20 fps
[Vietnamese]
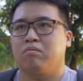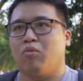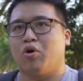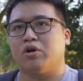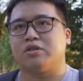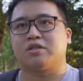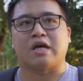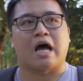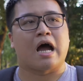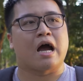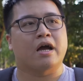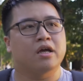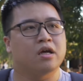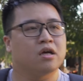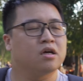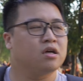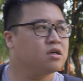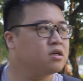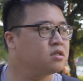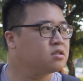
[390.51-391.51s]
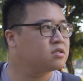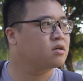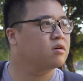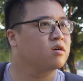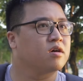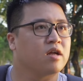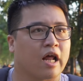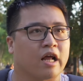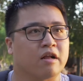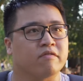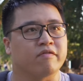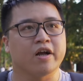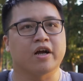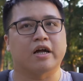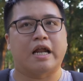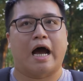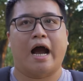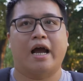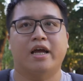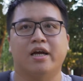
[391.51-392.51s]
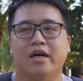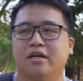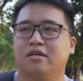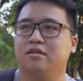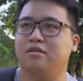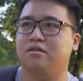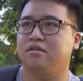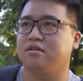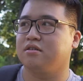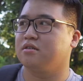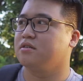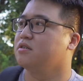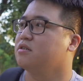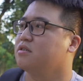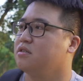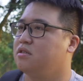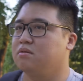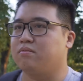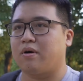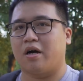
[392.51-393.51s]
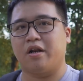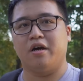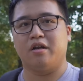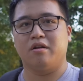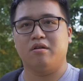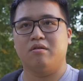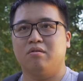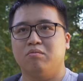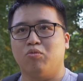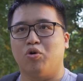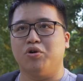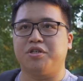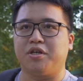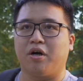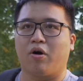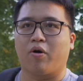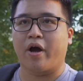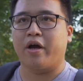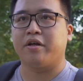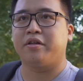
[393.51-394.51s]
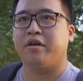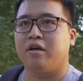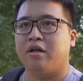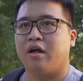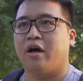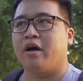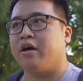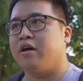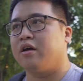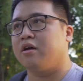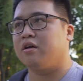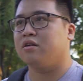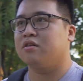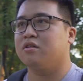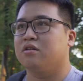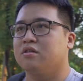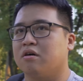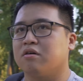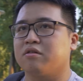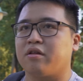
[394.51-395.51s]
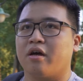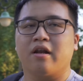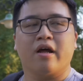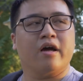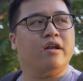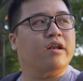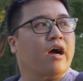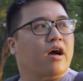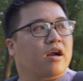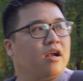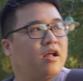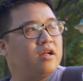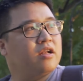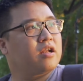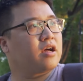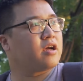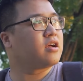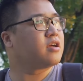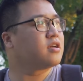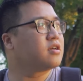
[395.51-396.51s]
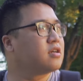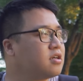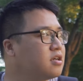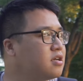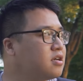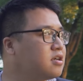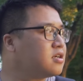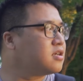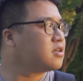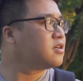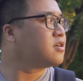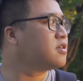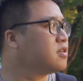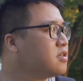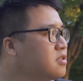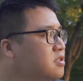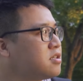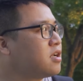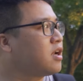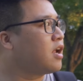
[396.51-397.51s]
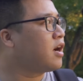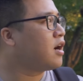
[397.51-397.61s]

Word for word: Buổi sáng thì rồi lạnh vãi cả đái á, nhưng mà đến buổi chiều này thì lại thời tiết lại nắng lên, lại rất